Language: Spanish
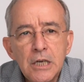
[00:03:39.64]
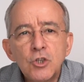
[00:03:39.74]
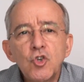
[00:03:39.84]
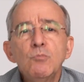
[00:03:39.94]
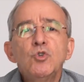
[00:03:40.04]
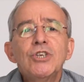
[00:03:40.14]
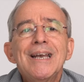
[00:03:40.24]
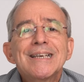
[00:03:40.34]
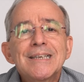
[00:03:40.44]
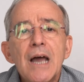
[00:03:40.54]
Son muchas
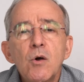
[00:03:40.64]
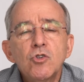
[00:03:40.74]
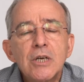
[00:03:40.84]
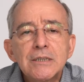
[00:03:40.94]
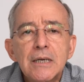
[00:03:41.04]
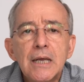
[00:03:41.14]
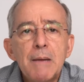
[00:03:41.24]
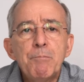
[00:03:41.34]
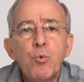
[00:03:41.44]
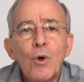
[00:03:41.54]
las causas
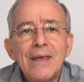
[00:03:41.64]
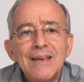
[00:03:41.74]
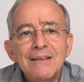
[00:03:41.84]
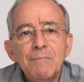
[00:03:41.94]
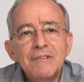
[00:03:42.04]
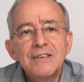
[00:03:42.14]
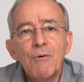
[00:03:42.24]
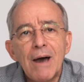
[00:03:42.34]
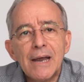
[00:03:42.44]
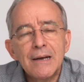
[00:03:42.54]
que pueden
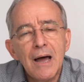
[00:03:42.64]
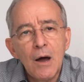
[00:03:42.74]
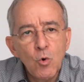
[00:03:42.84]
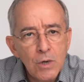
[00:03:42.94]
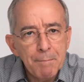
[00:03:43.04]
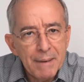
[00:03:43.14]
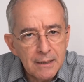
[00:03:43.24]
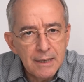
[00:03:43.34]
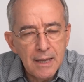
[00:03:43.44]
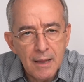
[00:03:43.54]
llevar a una
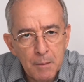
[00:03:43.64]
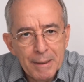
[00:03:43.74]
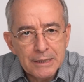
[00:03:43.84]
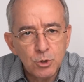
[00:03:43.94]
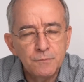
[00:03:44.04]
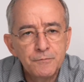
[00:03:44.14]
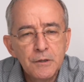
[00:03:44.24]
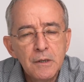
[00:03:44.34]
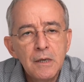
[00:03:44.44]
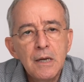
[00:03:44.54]
pérdida de peso.
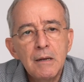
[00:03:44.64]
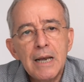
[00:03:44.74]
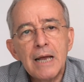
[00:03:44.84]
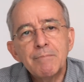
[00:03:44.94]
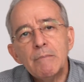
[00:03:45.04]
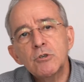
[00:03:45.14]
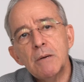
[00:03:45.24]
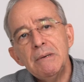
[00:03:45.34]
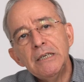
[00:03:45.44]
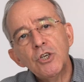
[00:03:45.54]
Las vamos
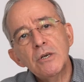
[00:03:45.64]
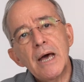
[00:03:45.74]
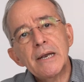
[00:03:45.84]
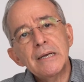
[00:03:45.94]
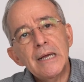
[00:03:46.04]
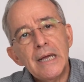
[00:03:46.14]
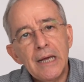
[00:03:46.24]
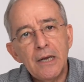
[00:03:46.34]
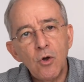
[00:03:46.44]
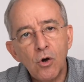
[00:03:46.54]
a mencionar
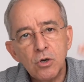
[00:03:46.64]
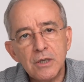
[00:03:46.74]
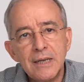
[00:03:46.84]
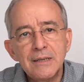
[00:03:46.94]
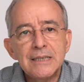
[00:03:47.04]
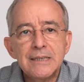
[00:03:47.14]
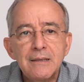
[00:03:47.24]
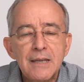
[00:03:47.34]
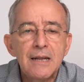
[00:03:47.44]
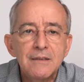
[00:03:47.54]
en orden
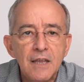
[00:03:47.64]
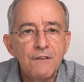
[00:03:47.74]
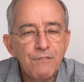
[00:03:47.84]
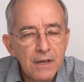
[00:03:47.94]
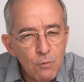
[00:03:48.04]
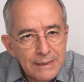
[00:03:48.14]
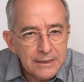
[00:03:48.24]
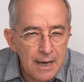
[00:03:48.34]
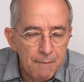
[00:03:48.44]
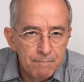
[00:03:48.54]
descendente de
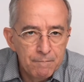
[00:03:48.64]
frecuencia,